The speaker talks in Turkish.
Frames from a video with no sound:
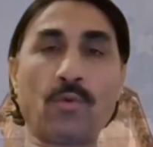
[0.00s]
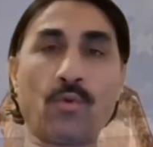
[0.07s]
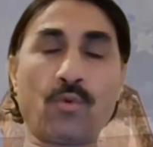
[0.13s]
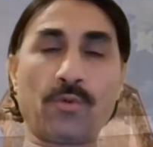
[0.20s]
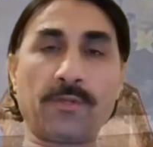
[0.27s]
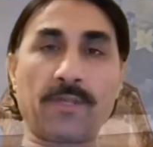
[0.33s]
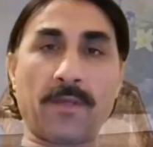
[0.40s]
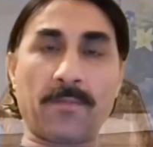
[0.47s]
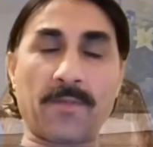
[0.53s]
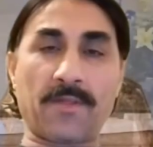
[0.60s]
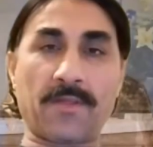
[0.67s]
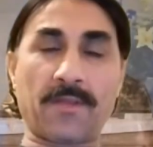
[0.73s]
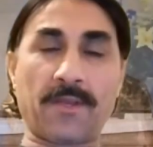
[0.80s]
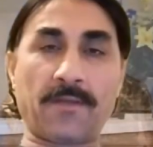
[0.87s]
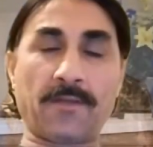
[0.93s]
Nuh'un
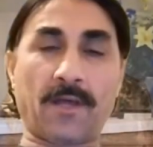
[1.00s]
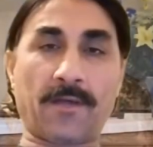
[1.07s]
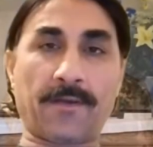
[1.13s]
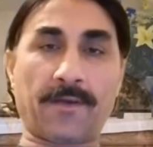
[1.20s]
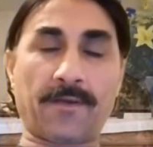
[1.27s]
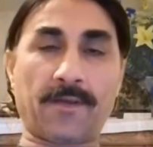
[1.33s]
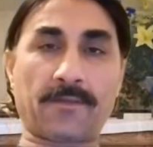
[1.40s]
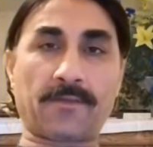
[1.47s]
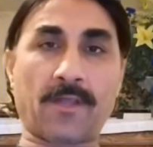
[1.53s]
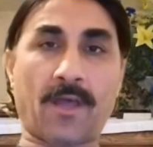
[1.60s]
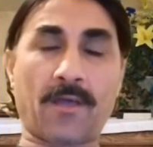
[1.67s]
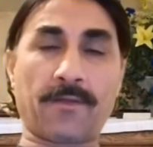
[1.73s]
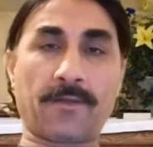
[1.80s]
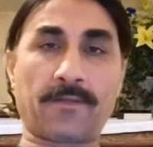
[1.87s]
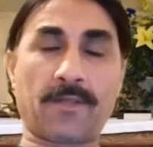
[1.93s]
gemisinin Ararat
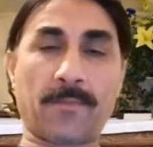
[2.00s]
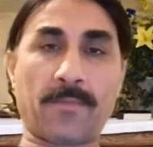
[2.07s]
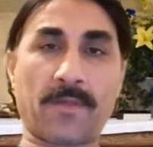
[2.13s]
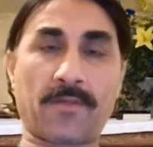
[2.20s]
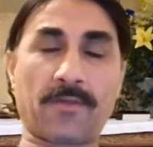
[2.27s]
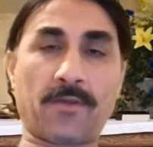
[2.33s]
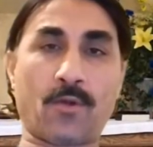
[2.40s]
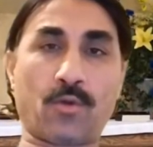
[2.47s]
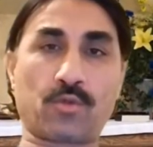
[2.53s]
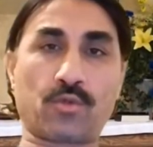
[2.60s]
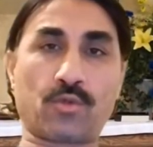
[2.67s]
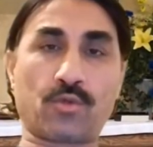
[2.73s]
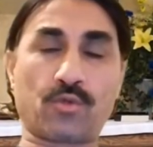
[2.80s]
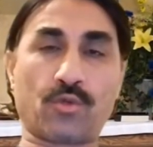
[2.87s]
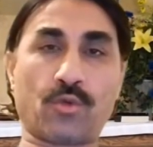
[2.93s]
Dağı'nın tepesine
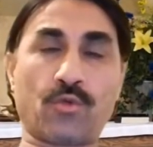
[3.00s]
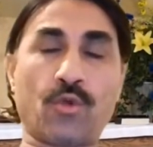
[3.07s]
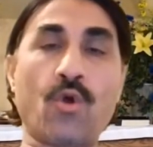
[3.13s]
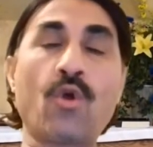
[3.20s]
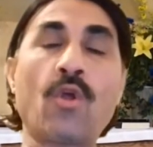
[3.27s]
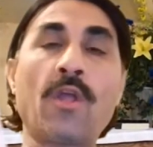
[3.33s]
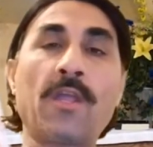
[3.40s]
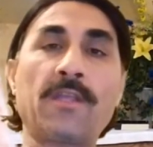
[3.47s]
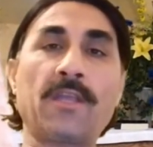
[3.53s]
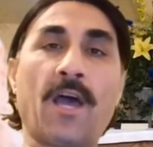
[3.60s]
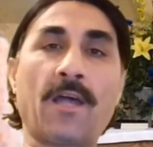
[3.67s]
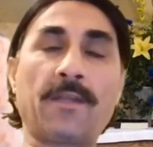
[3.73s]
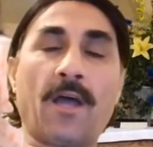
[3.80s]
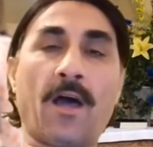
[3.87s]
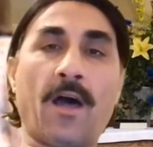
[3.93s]
oturduğunu
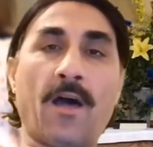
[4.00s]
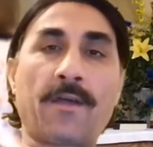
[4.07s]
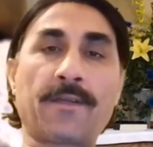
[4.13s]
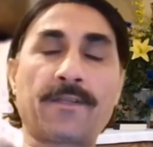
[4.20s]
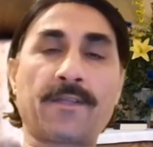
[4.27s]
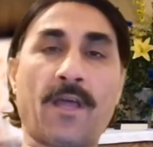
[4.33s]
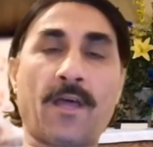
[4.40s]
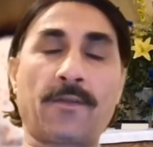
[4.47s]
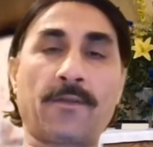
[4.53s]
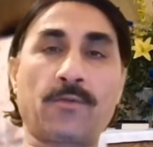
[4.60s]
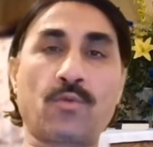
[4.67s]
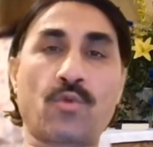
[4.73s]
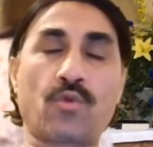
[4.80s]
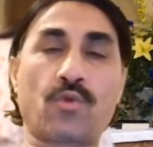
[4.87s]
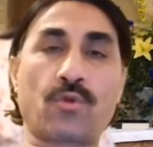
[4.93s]
yani Ağrı
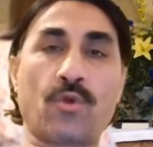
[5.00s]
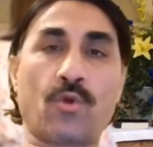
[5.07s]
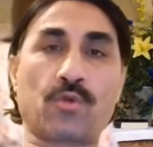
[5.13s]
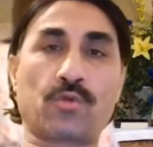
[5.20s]
Dağı'nın üstüne